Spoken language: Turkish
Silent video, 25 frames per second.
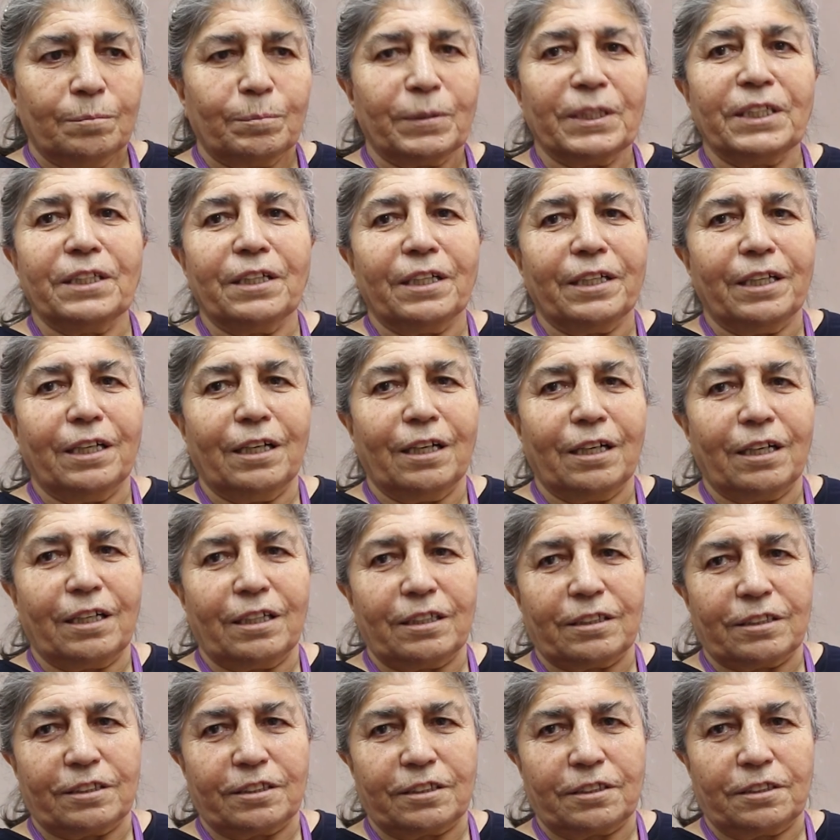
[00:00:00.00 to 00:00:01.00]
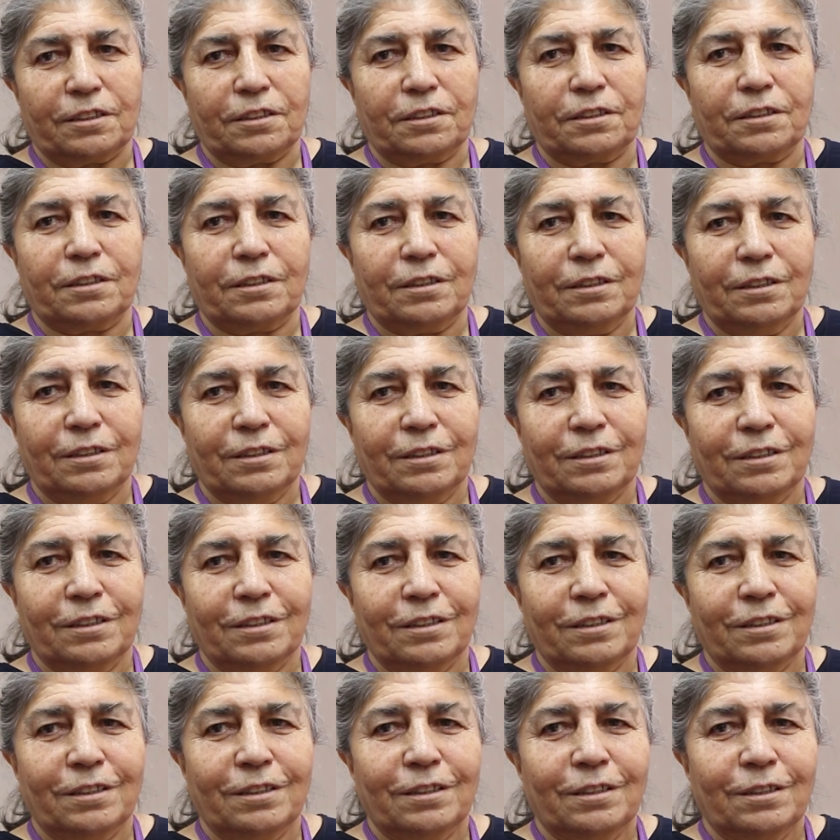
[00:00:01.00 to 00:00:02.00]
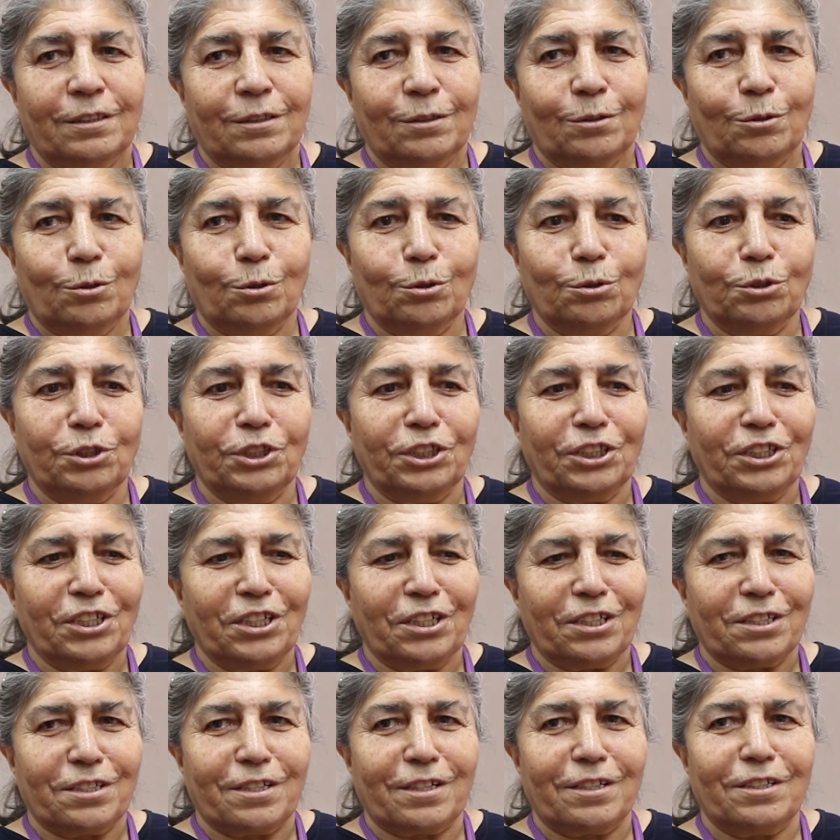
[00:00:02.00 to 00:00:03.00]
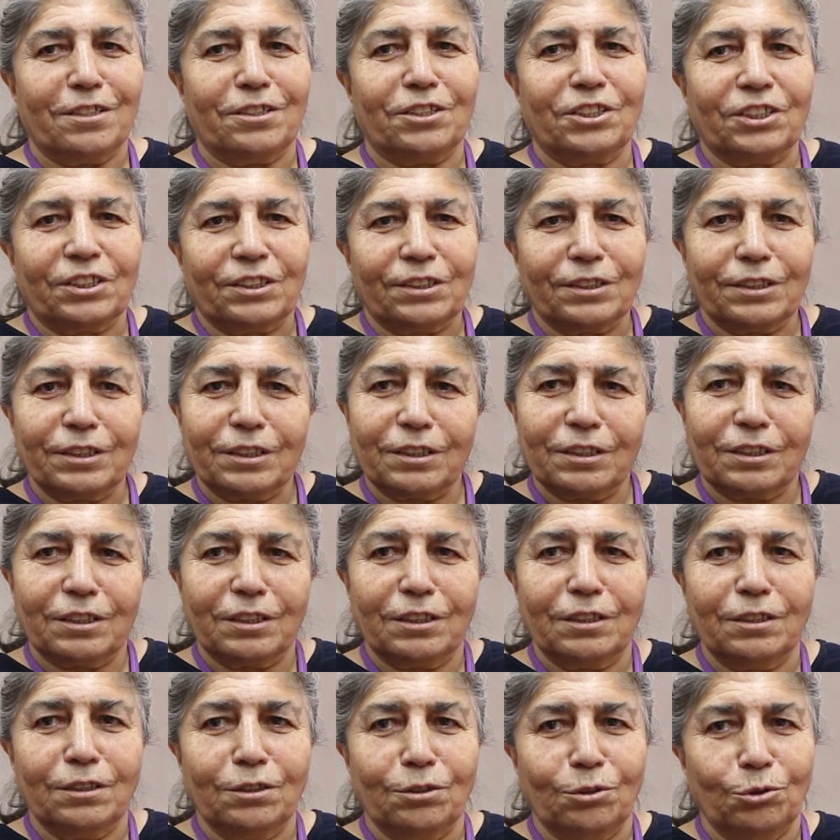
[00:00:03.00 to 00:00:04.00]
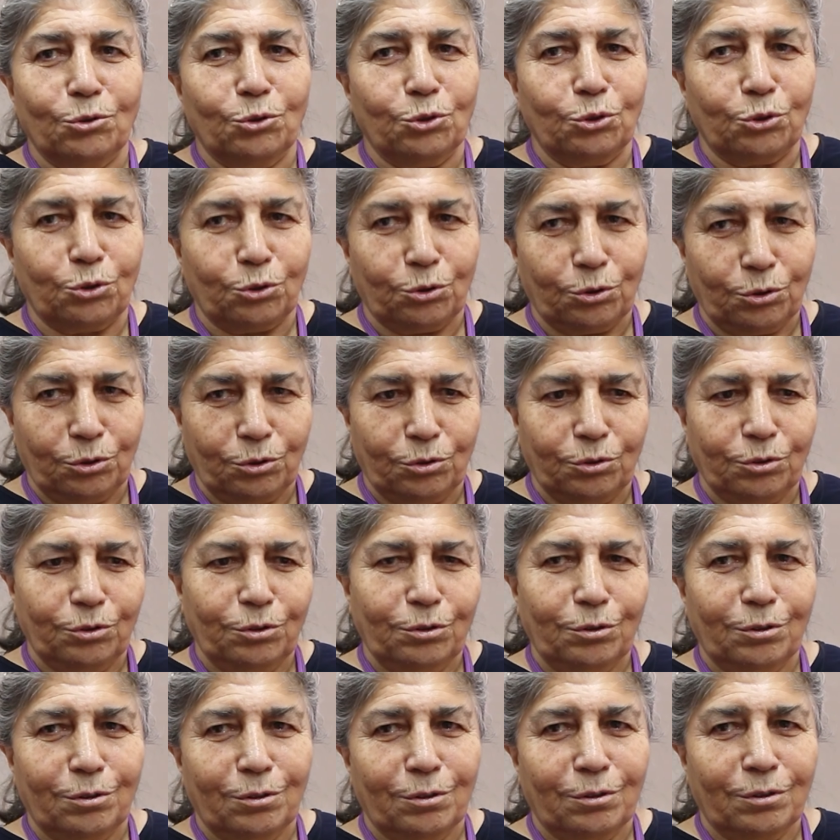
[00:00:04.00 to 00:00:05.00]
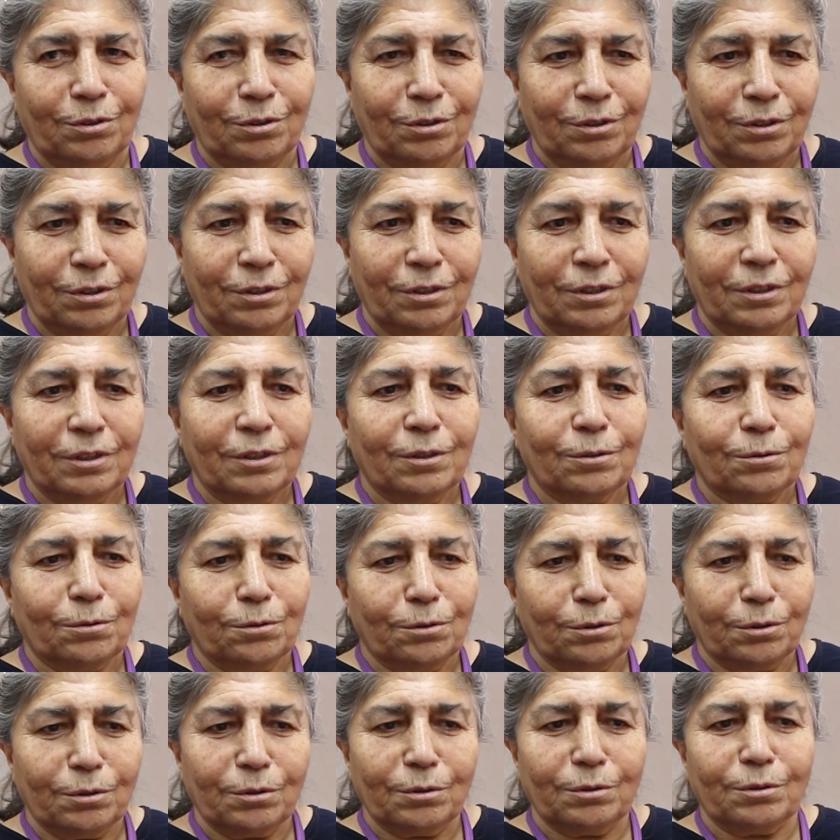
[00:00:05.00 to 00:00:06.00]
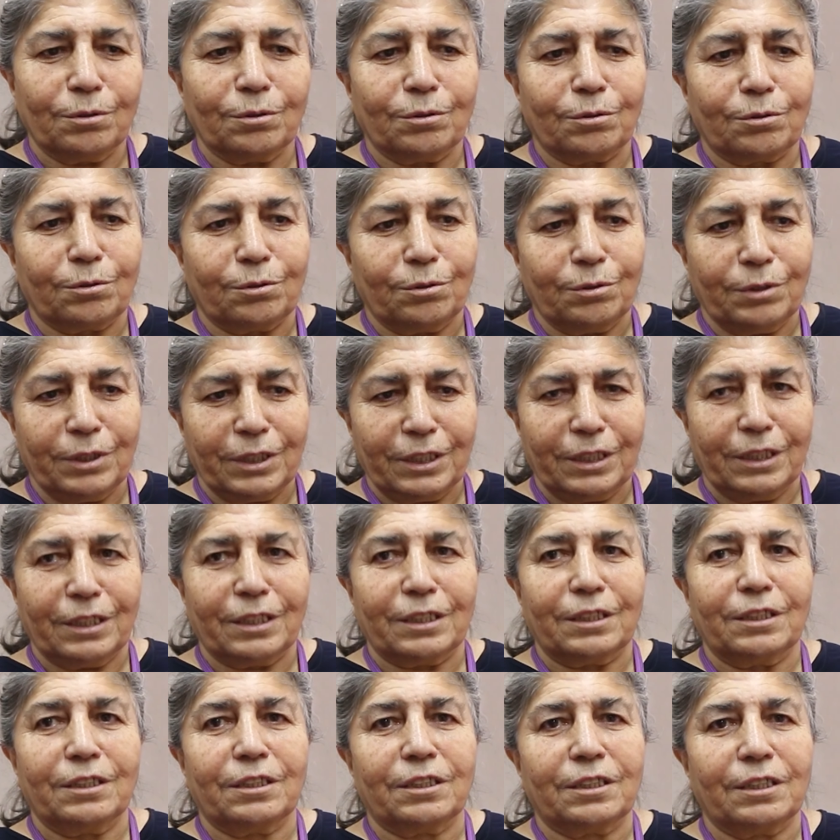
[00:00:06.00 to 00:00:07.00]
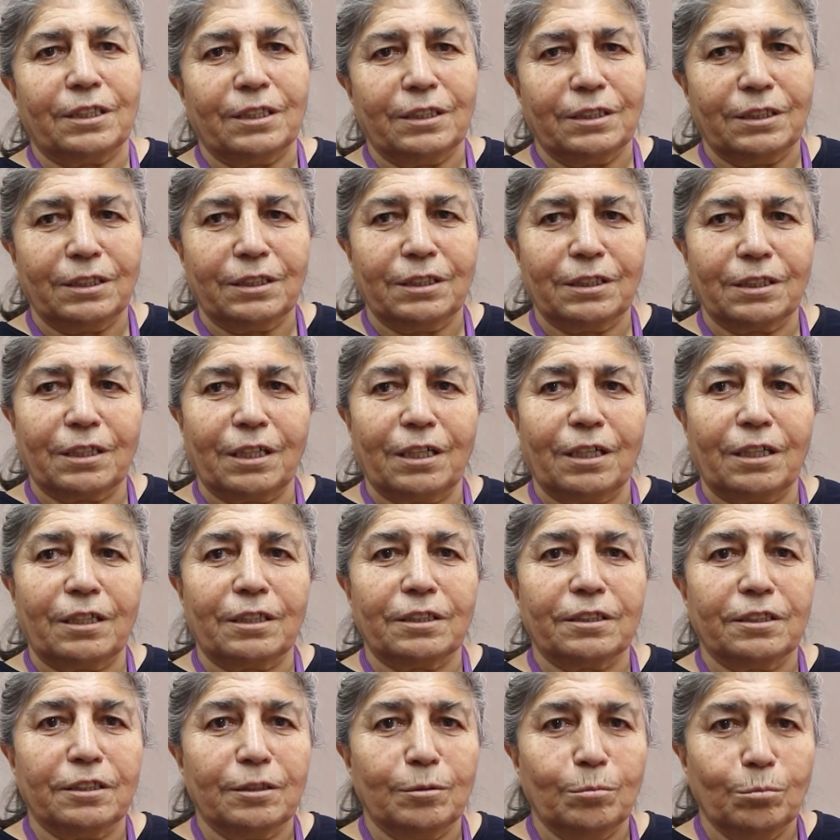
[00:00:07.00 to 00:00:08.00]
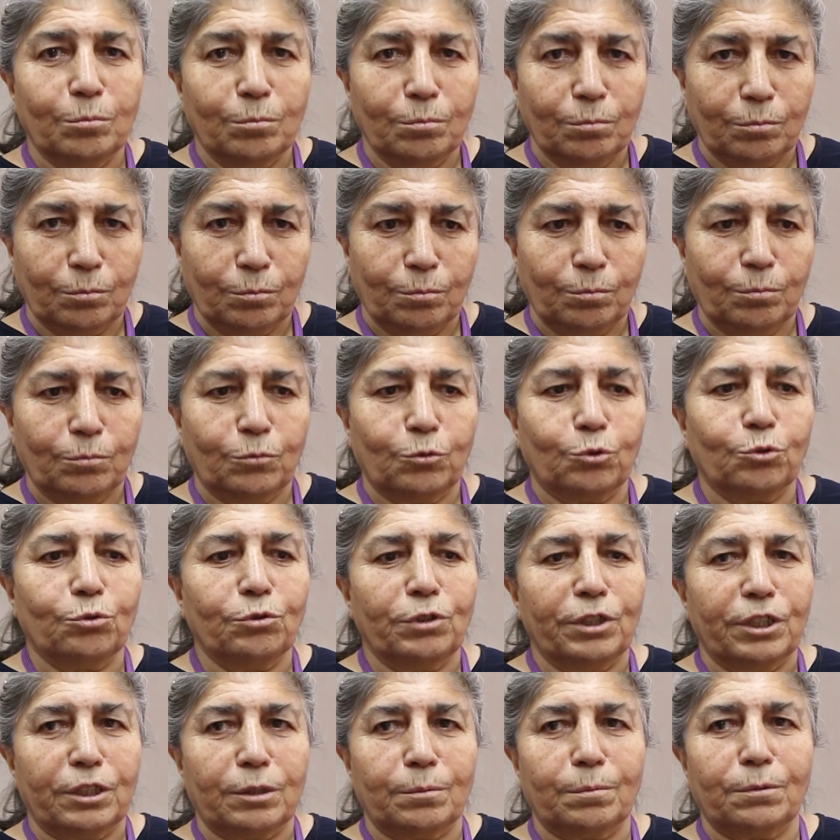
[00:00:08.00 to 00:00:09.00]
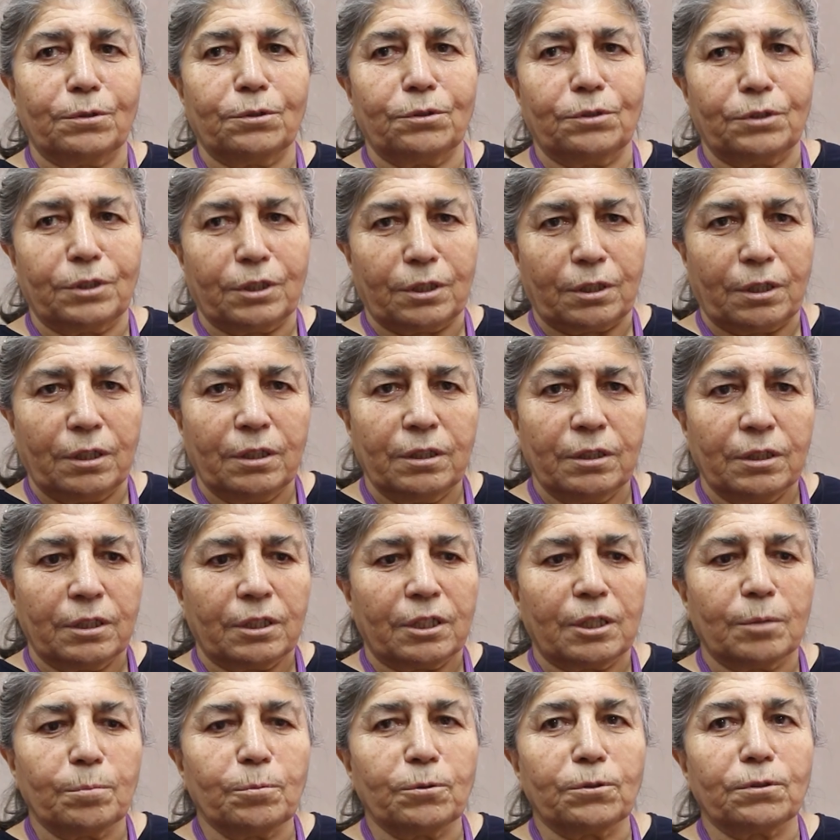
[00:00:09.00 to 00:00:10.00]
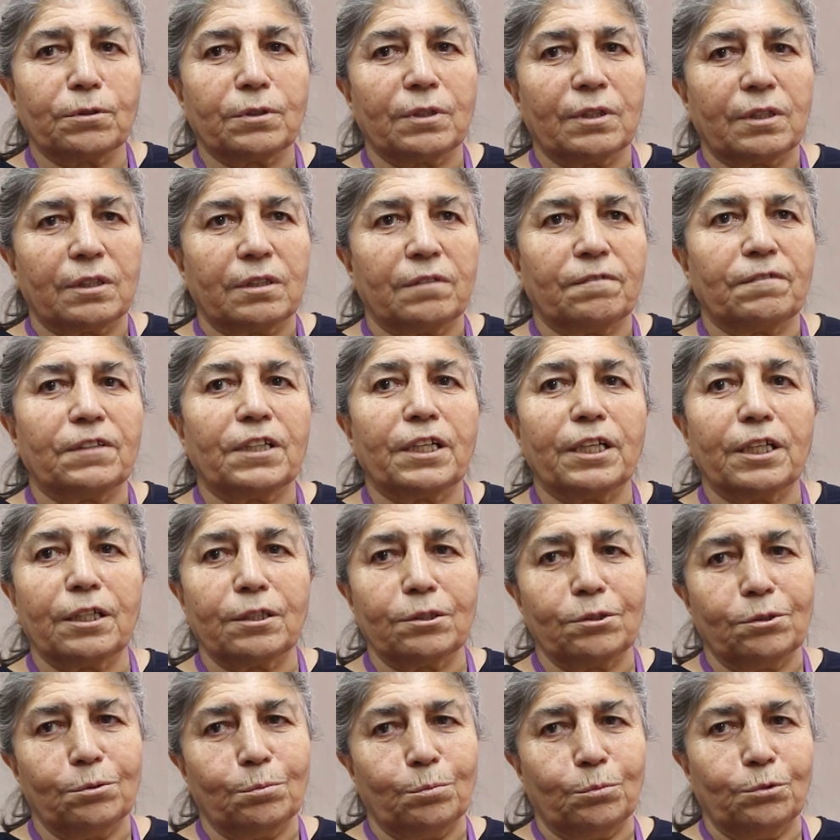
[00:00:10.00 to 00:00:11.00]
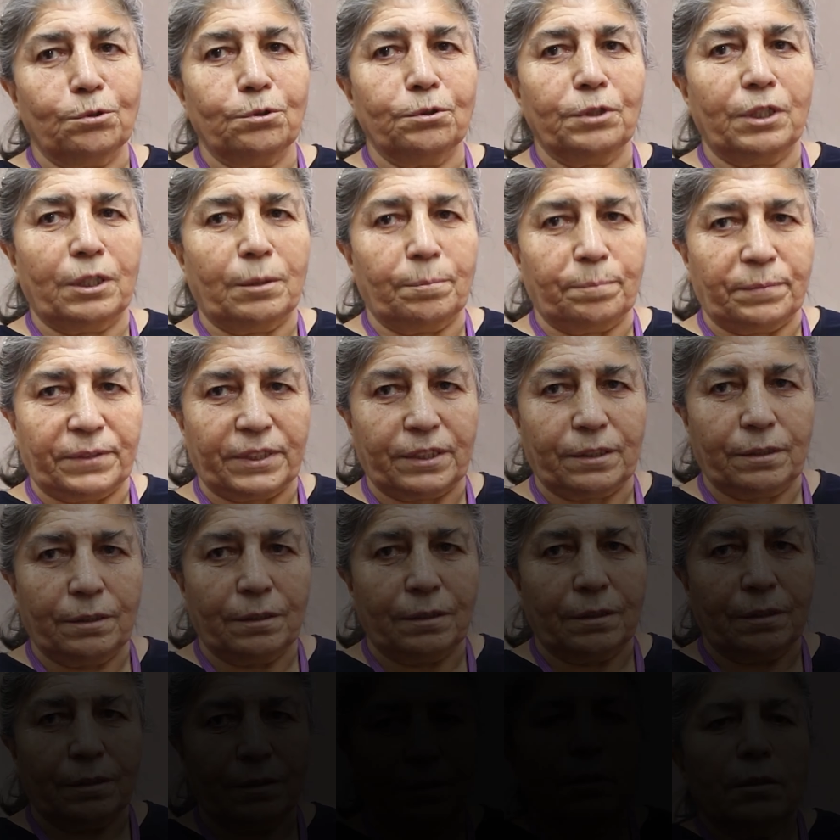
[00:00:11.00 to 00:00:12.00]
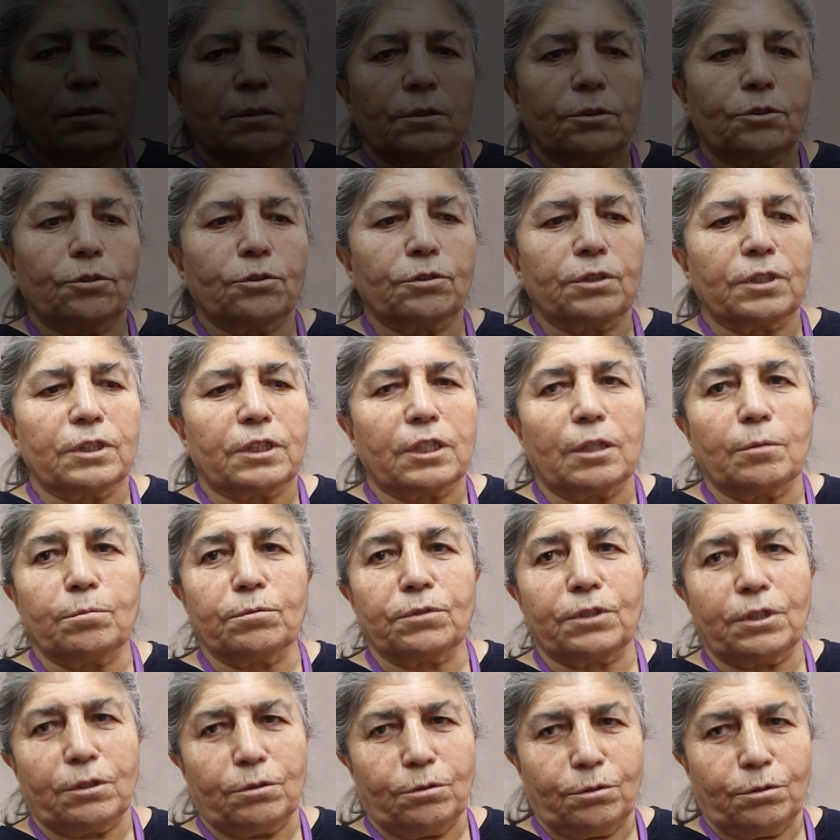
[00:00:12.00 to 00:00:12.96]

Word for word: Beni ayağa kaldırırdı. O cenazeyi canlandırır, yürütürdü. O sürede işkencede kaldığım günler boyunca hep oradaydı ve her gün bunu yaptı. Sonra tabuta